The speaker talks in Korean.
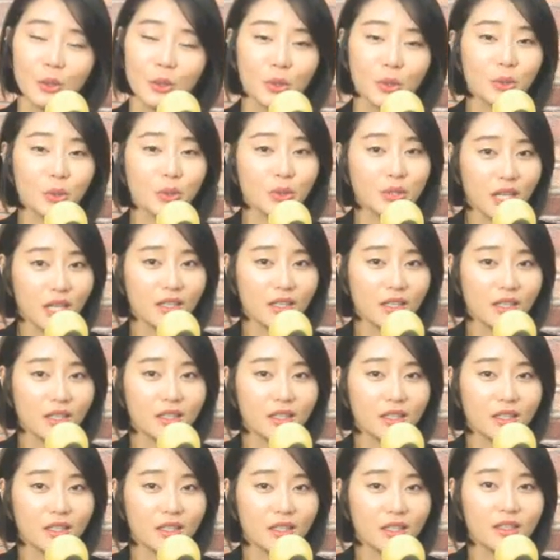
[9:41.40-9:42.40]
여섯 살
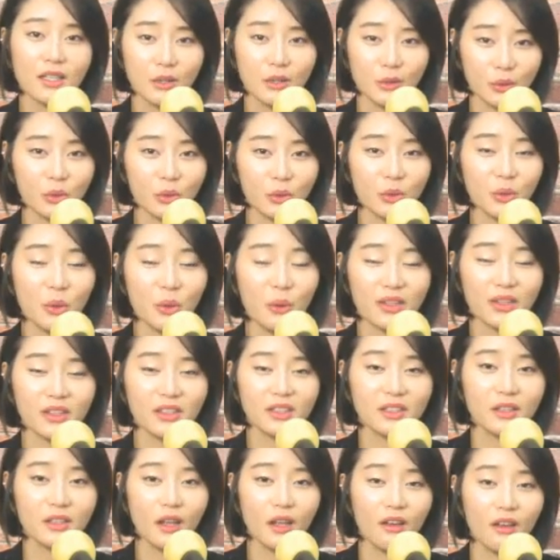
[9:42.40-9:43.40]
이때였던 것
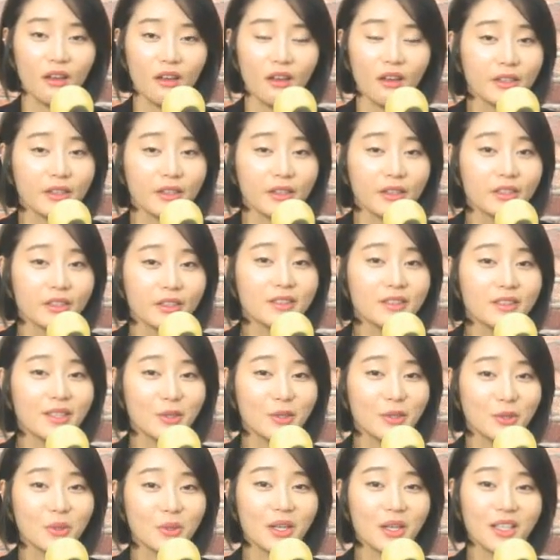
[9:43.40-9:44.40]
같은데
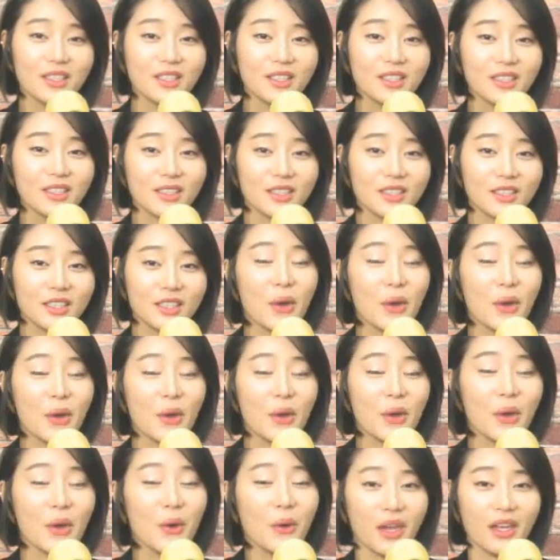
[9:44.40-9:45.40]
그때 순간
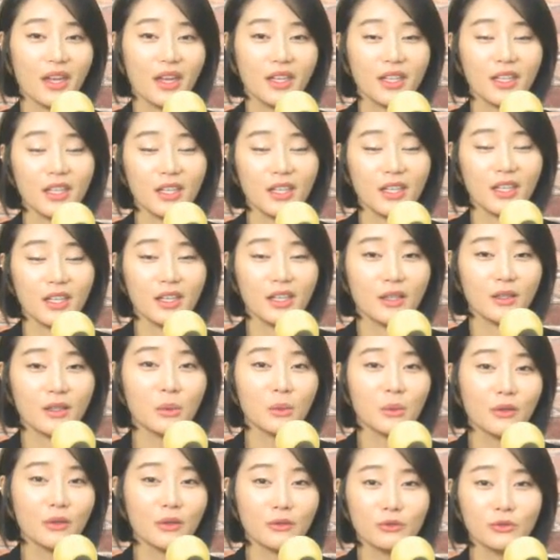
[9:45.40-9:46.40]
기억에 이
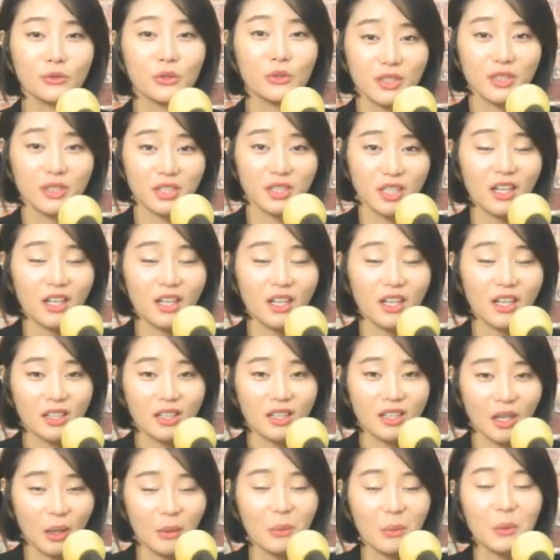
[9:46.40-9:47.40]
노래 구절이
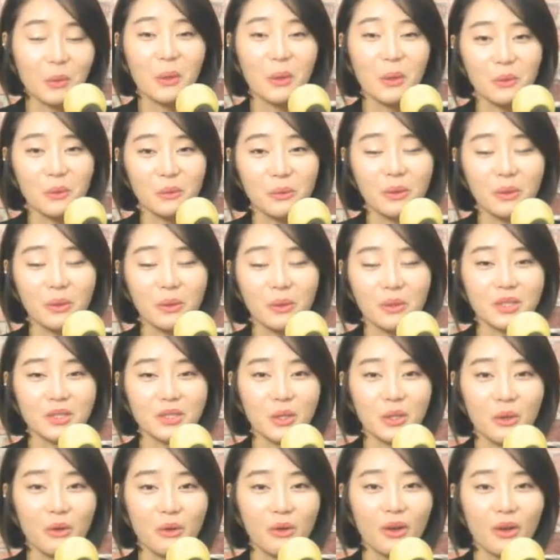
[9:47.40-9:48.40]
생각이 나더라고요.
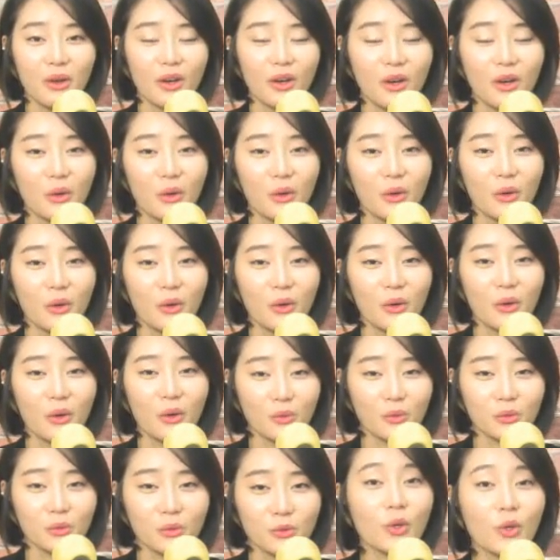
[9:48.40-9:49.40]
그래서
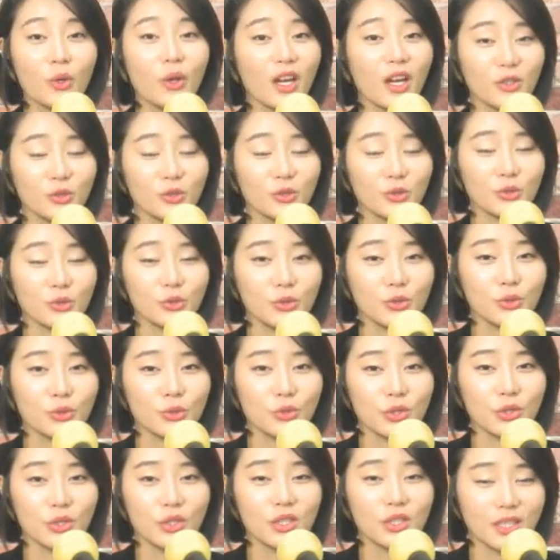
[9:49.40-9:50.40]
어, 추억의
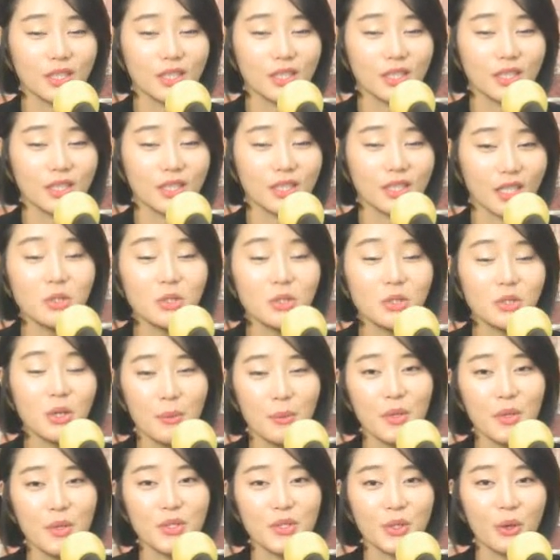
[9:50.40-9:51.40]
가수를 이제
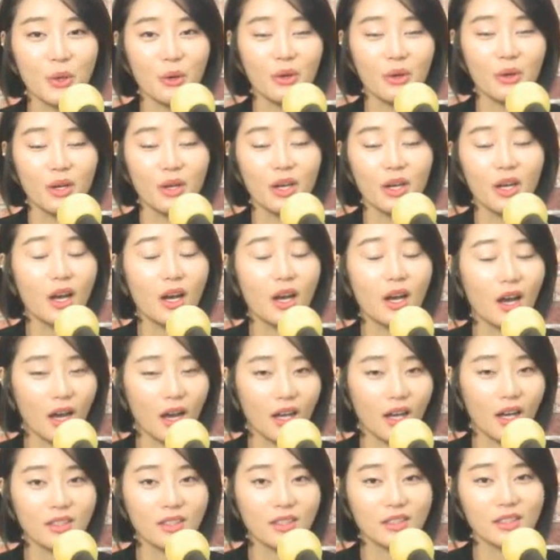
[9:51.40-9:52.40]
선정하면서
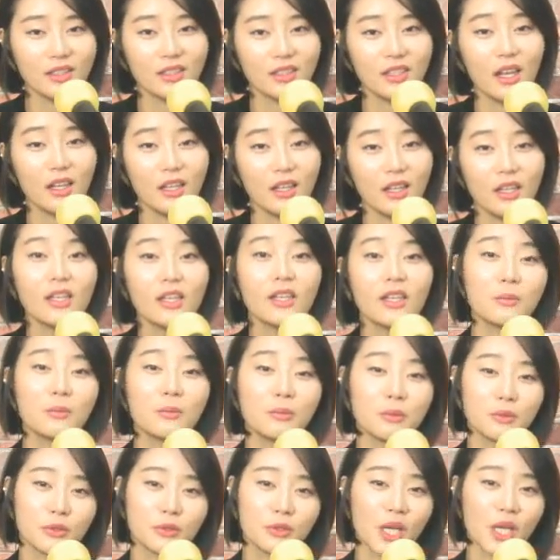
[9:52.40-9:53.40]
아, 그때
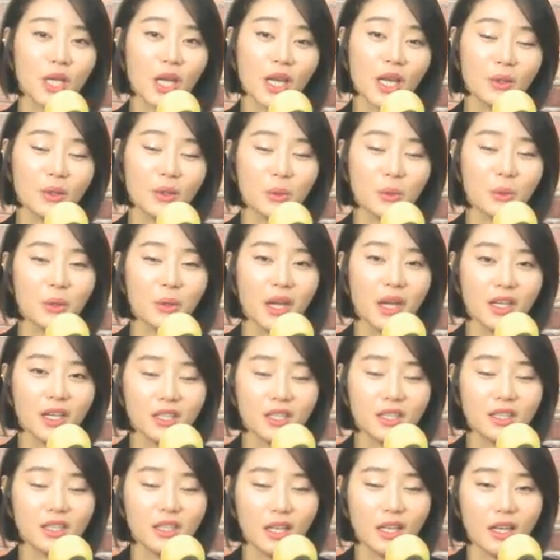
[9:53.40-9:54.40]
이분들의
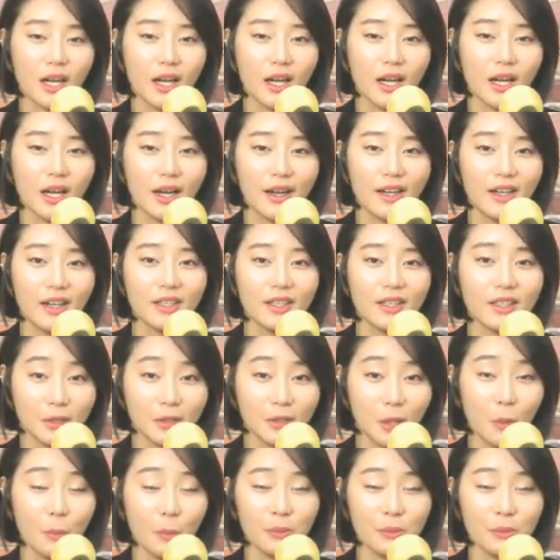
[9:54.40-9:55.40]
노래를 내가
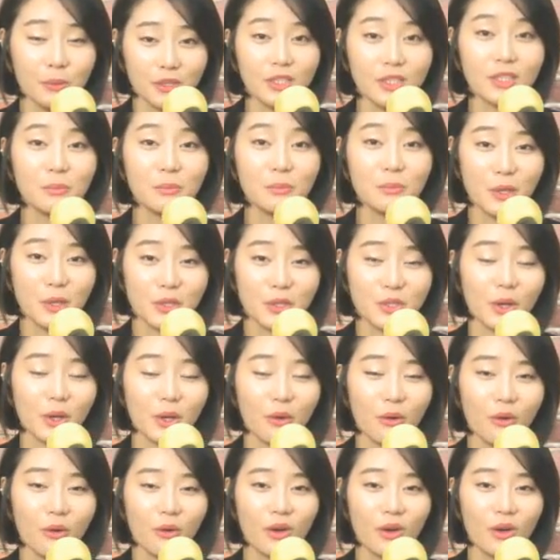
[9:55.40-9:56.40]
들어,
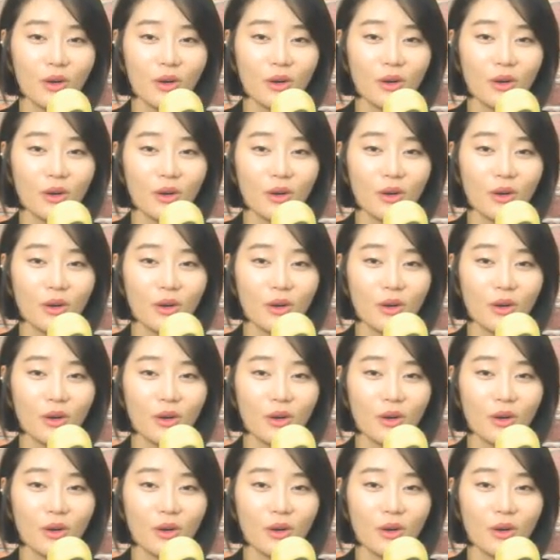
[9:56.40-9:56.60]
들으면서